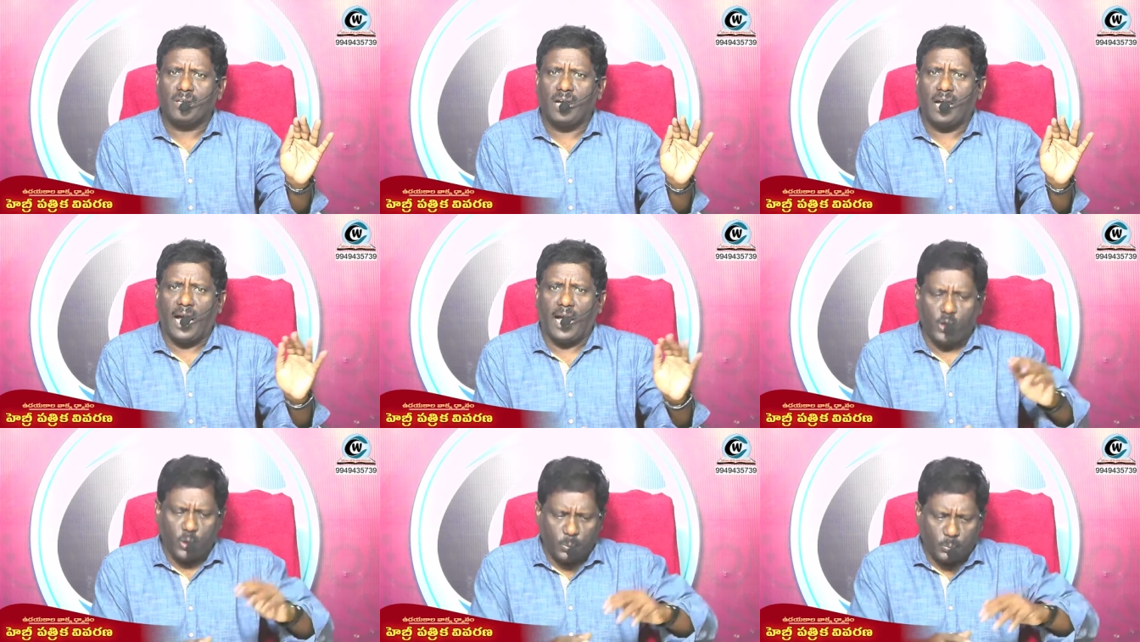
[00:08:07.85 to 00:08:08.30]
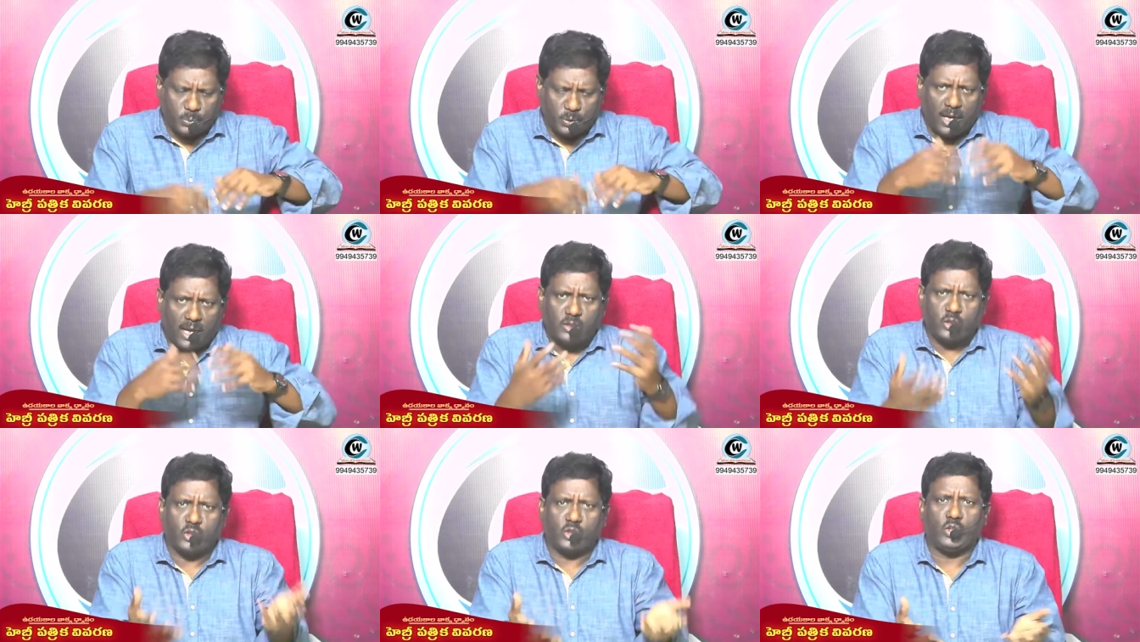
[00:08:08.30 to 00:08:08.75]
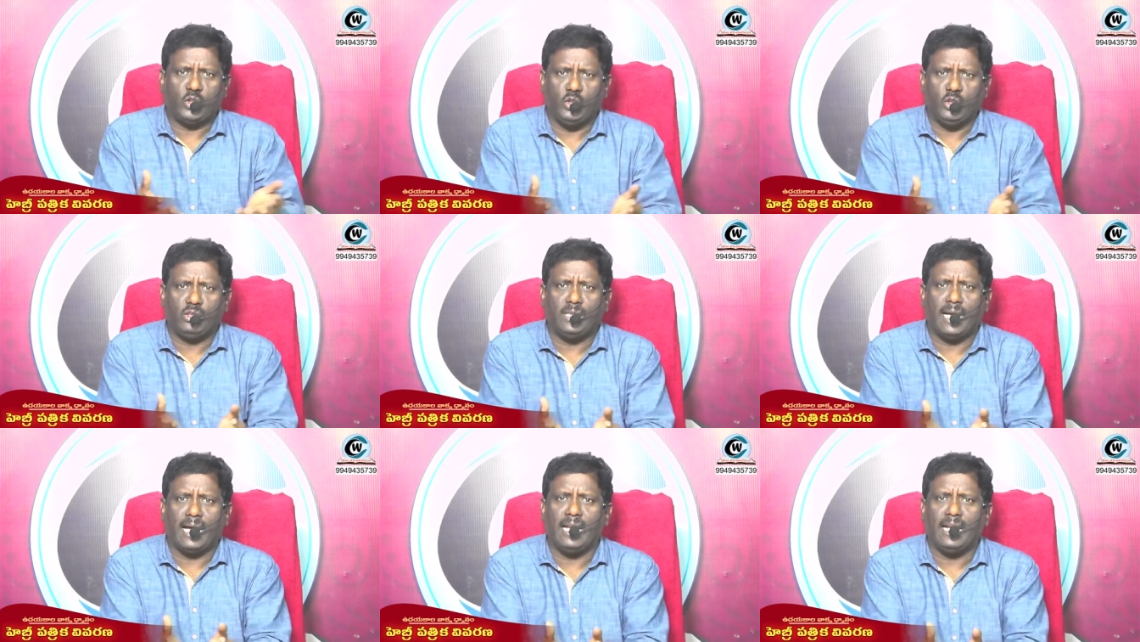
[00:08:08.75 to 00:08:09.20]
ఐగుప్తు రాజుతో
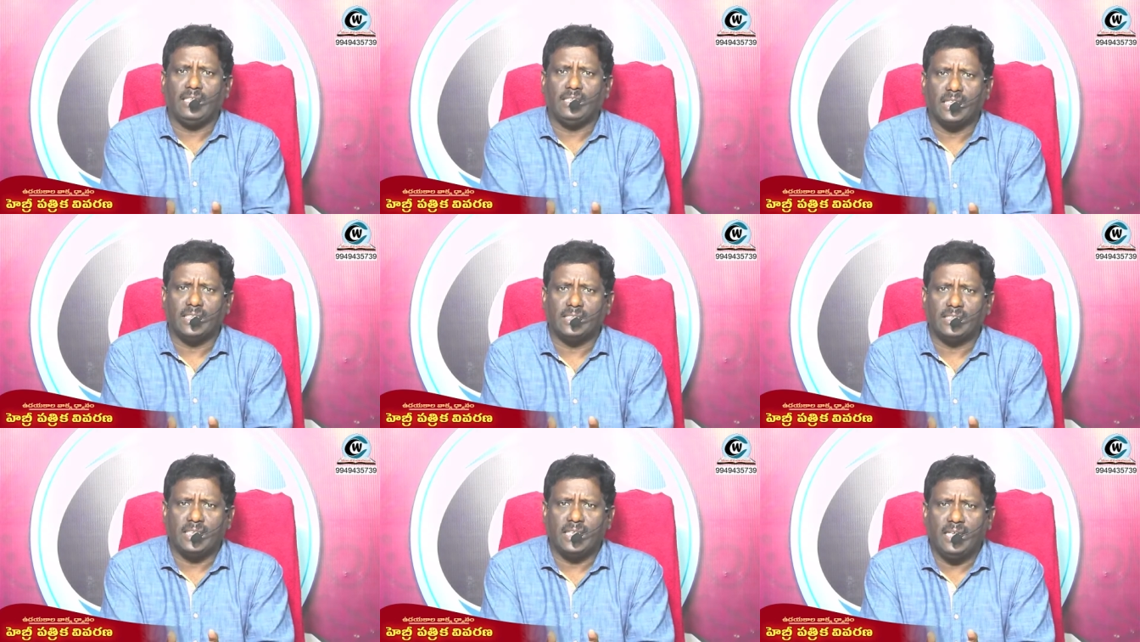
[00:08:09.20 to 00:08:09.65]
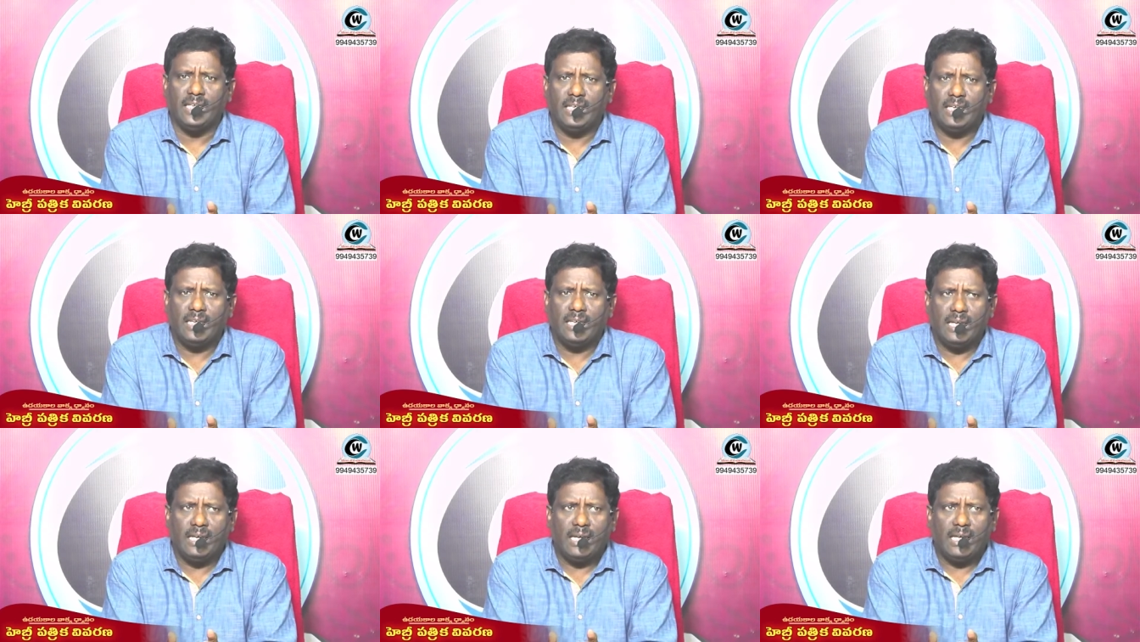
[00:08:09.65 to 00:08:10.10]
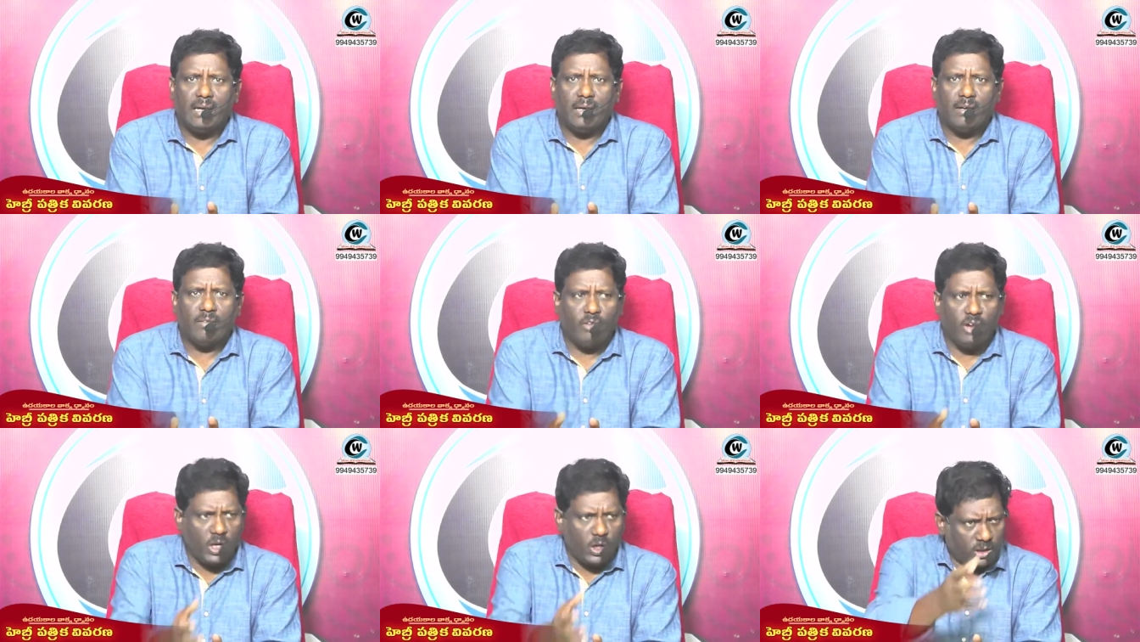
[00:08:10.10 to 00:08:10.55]
యుద్ధాన్ని చేసి
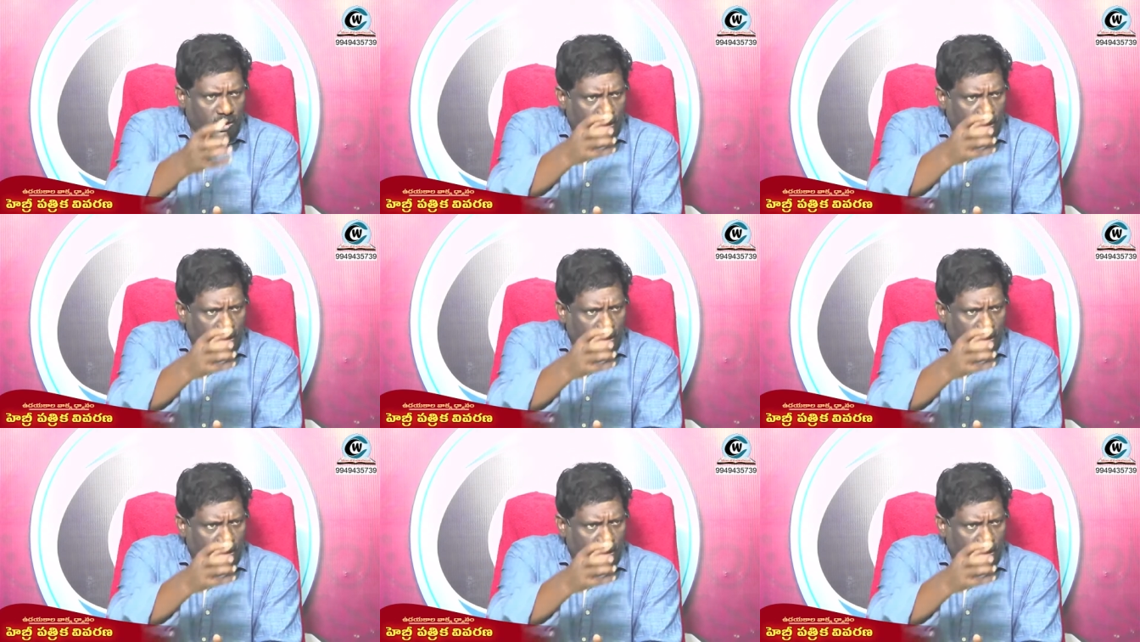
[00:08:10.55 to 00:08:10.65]
వీళ్ళు